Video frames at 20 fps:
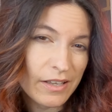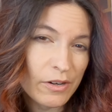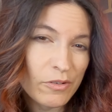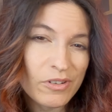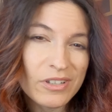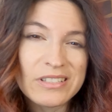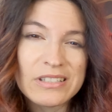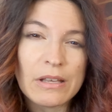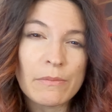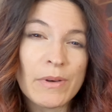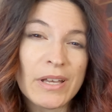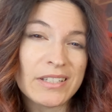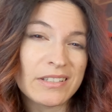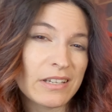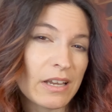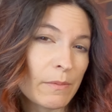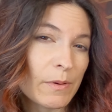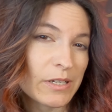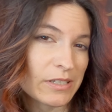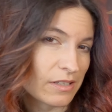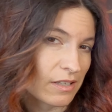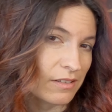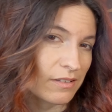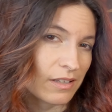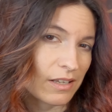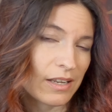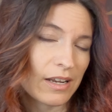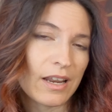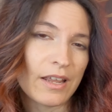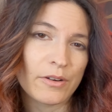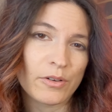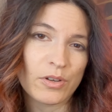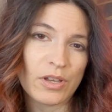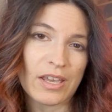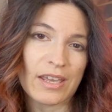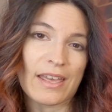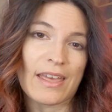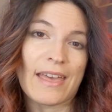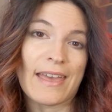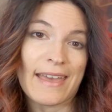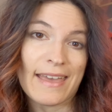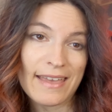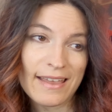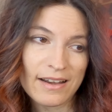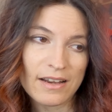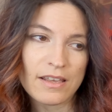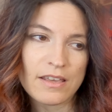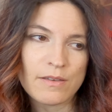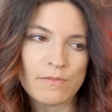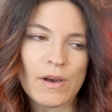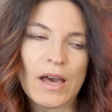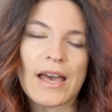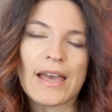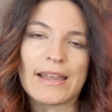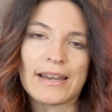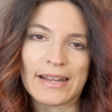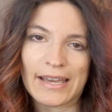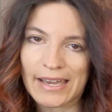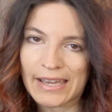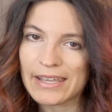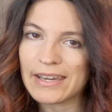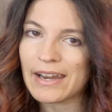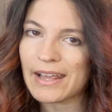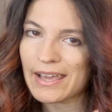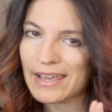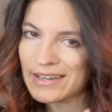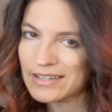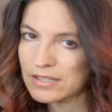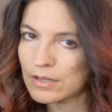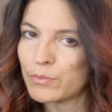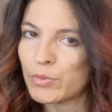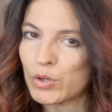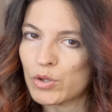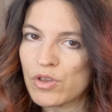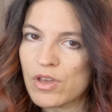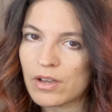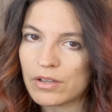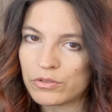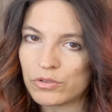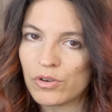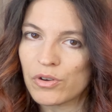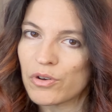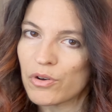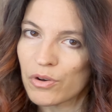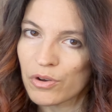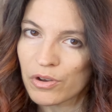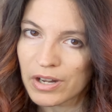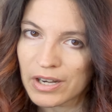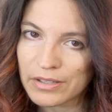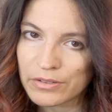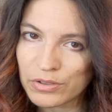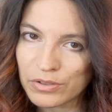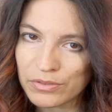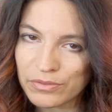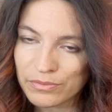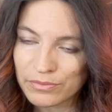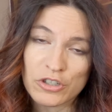Creo que estaba ya bastante claro que él iba a elegir ese proyecto en concreto.